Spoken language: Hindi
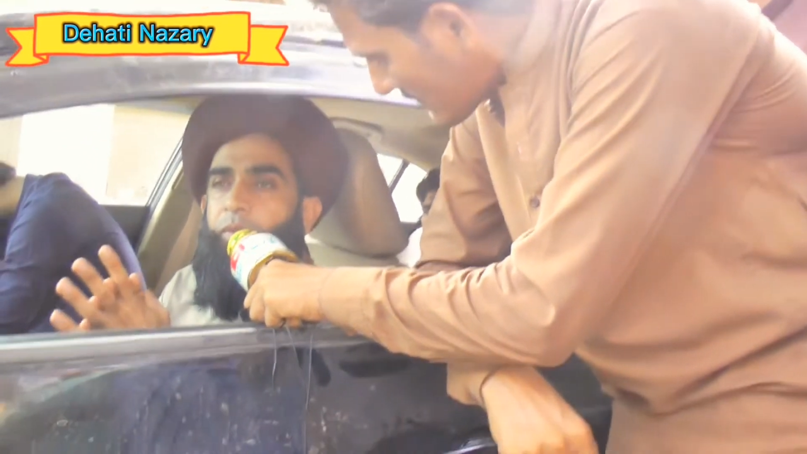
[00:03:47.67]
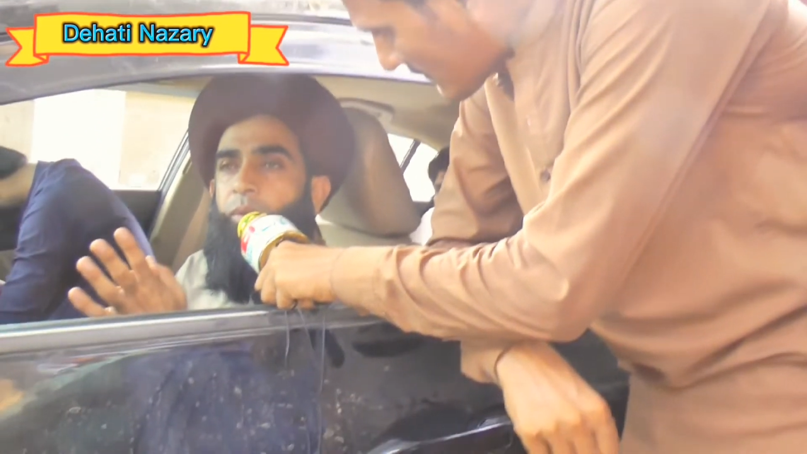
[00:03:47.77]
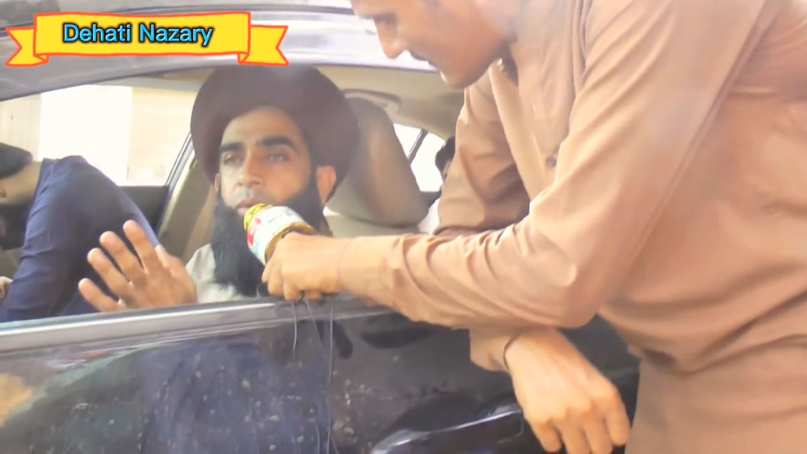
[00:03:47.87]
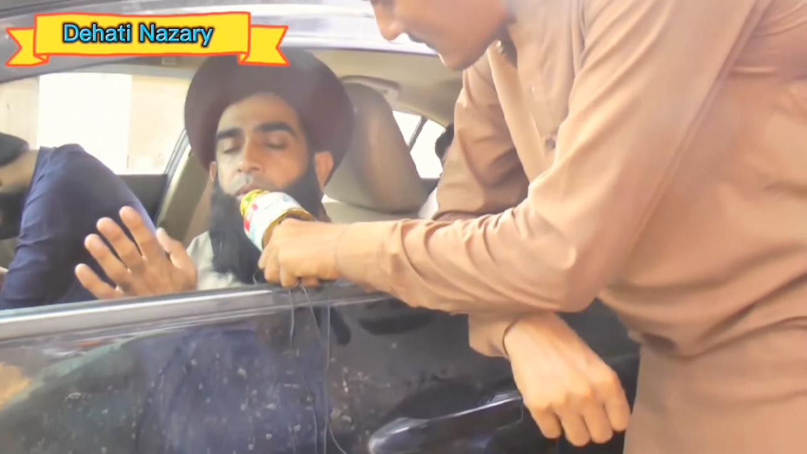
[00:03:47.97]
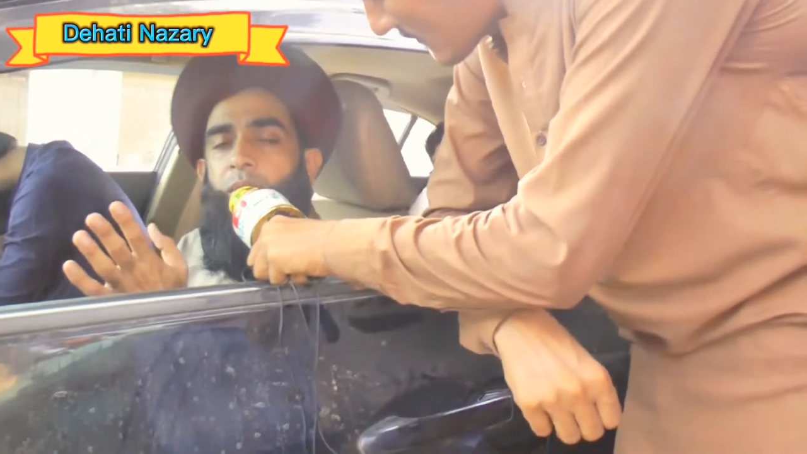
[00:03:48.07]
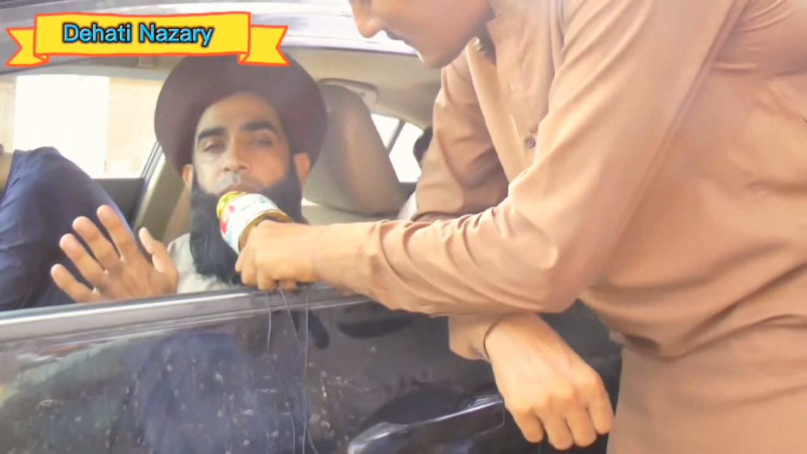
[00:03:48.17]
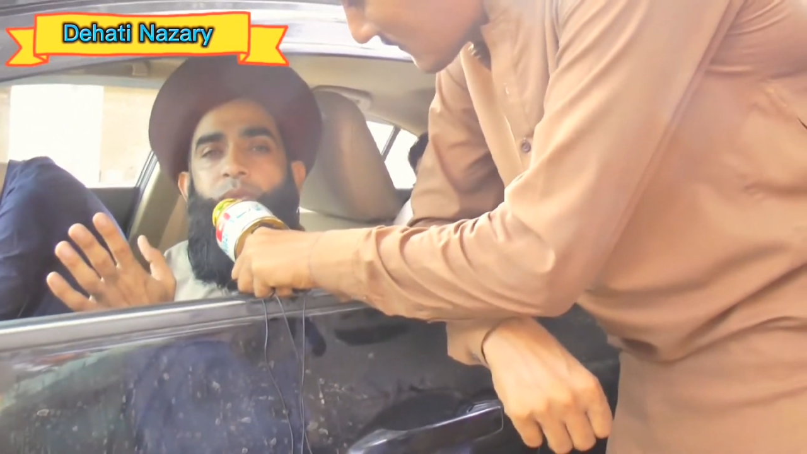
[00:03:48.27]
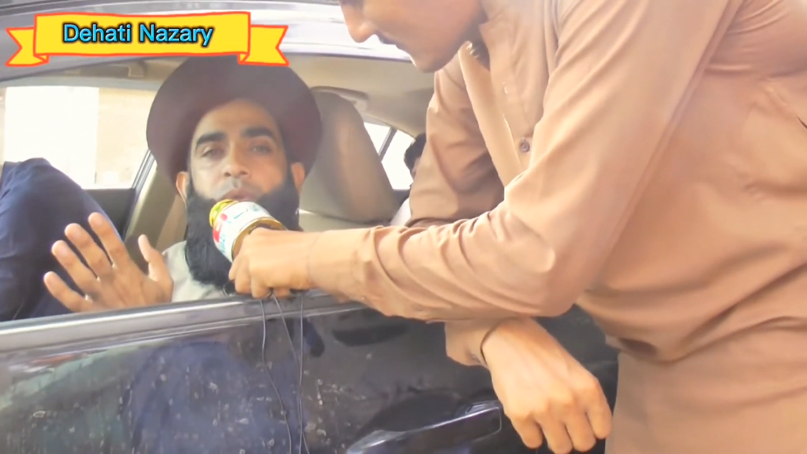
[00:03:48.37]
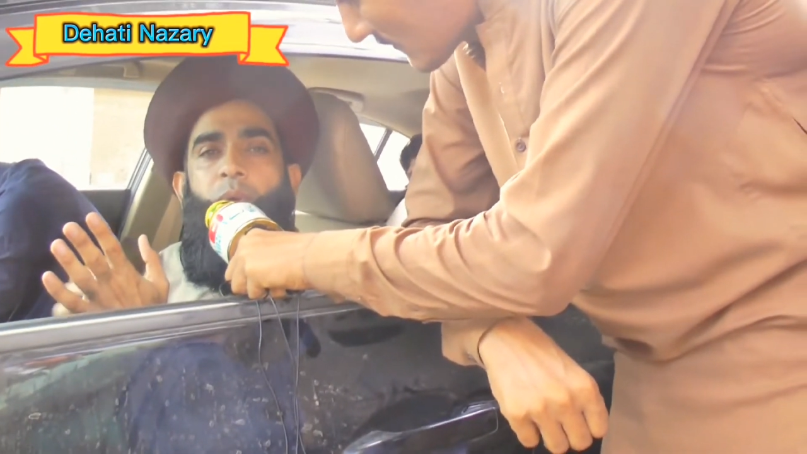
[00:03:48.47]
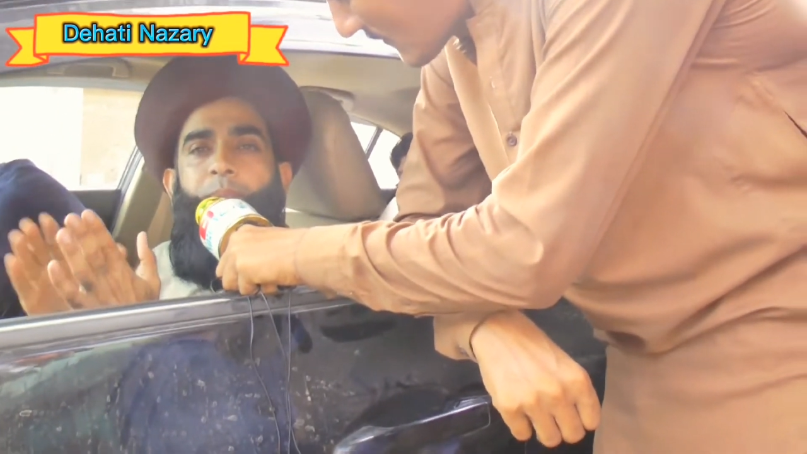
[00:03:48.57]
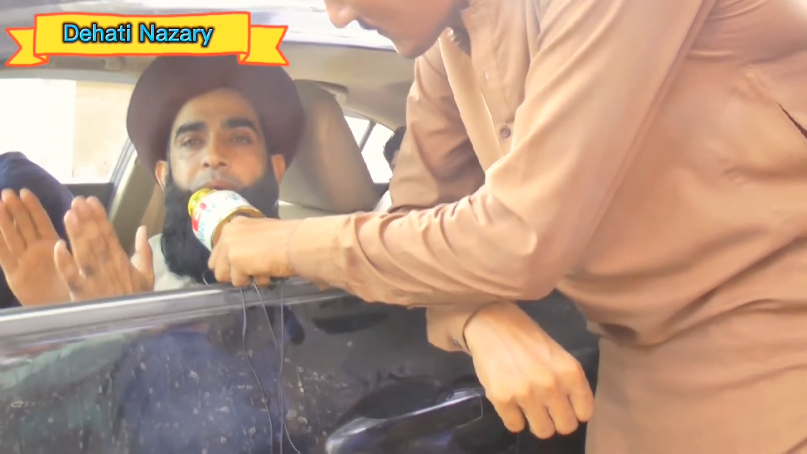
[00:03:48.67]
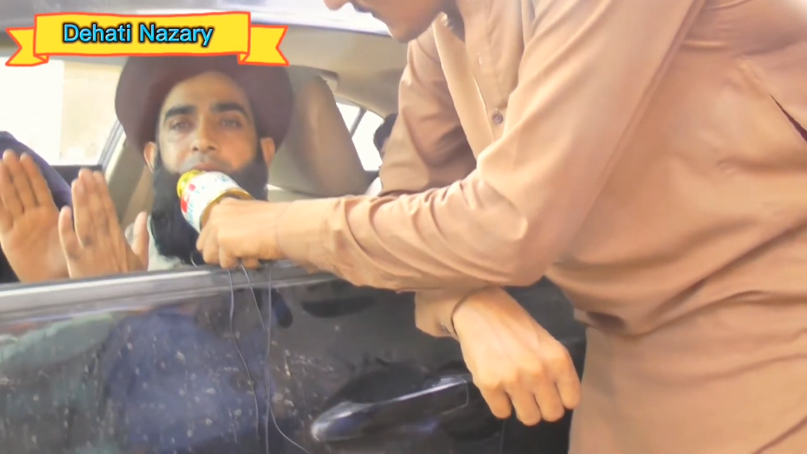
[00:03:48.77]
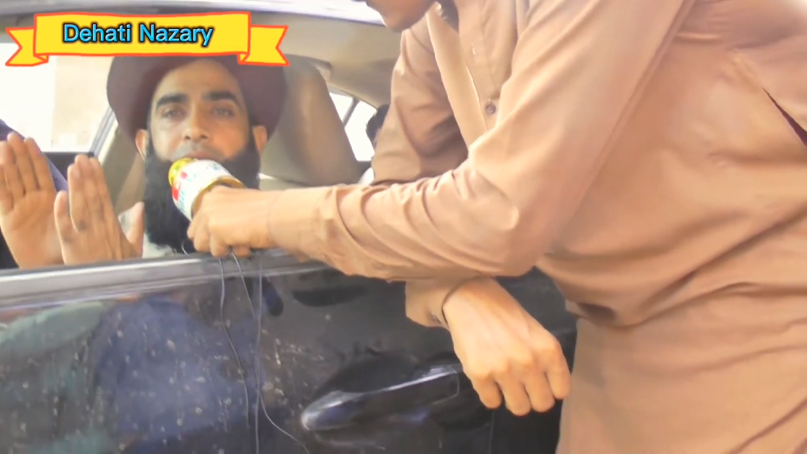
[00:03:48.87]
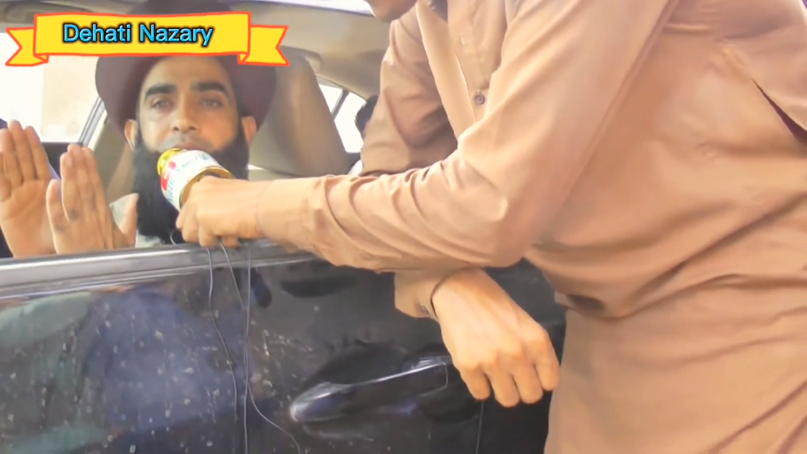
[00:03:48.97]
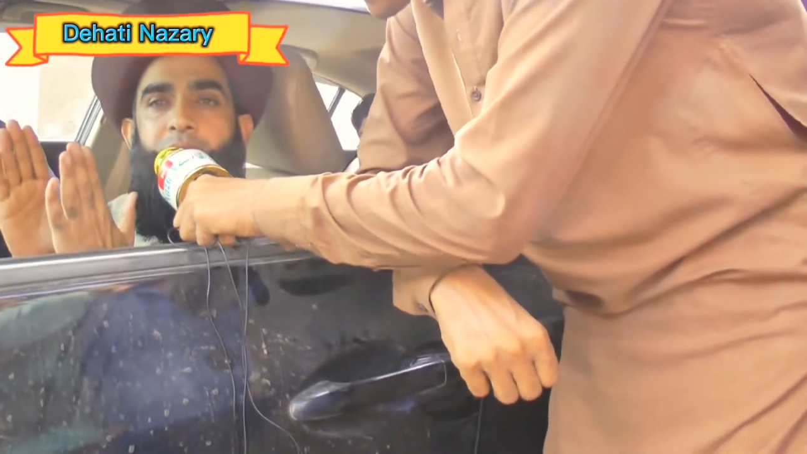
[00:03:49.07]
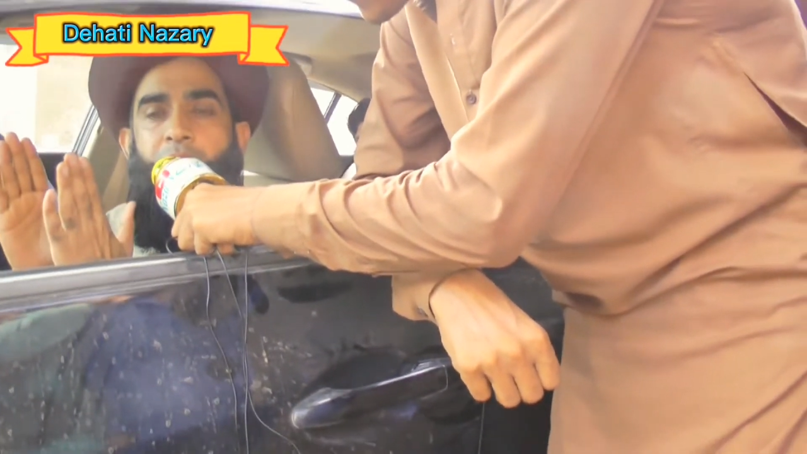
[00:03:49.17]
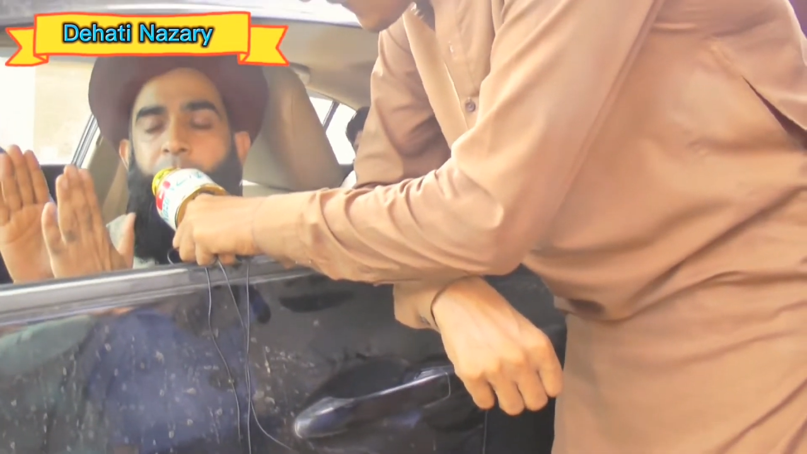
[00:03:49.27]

तो उसको पाँच